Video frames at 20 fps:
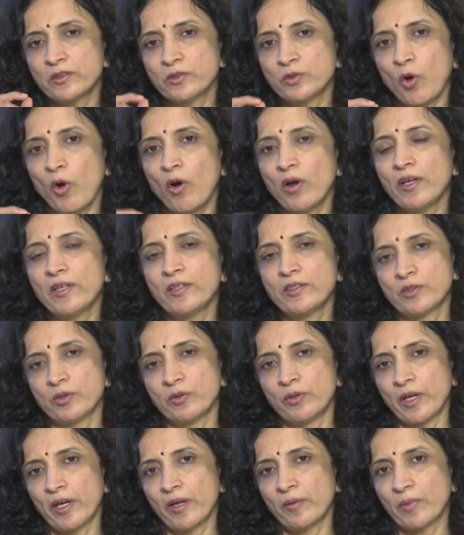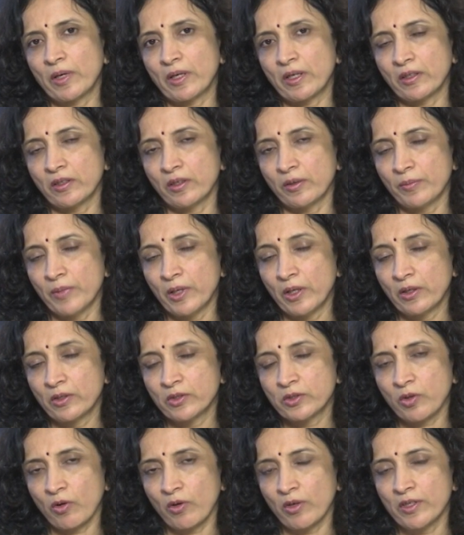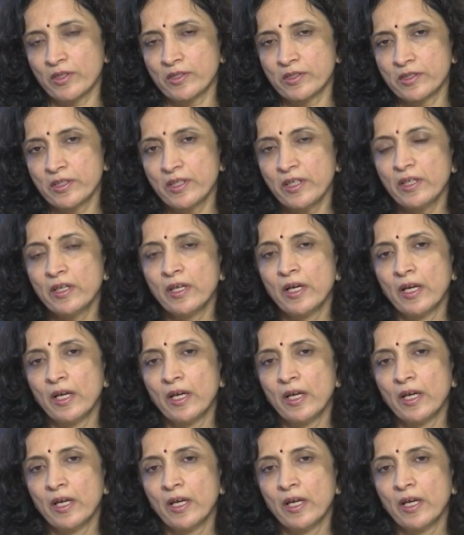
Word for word: సాలిడ్స్ ఉంటాయి అన్నమాట అందులో మిల్క్ సాలిడ్స్ని